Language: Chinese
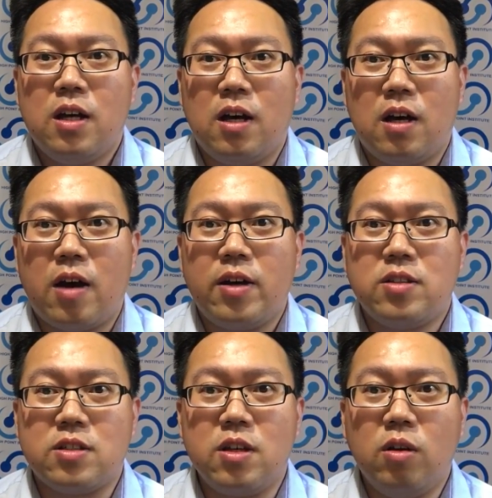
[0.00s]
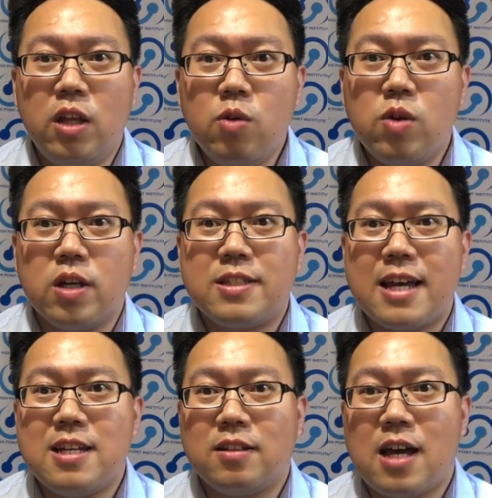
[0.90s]
啊，好像只有六个
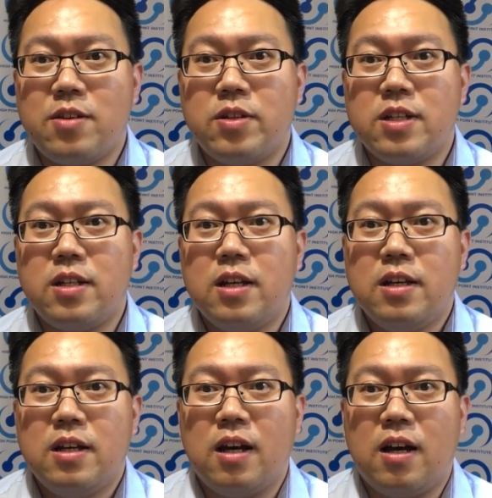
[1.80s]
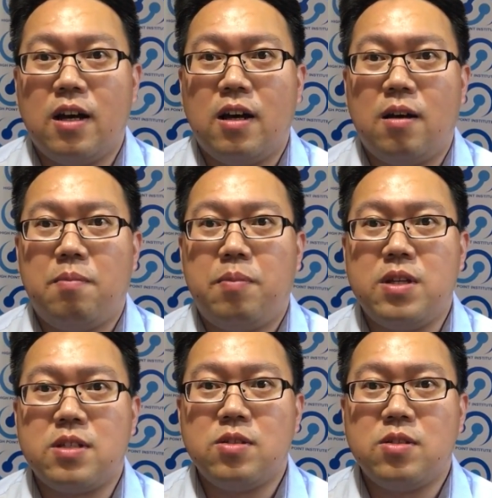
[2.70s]
在校大学生啊被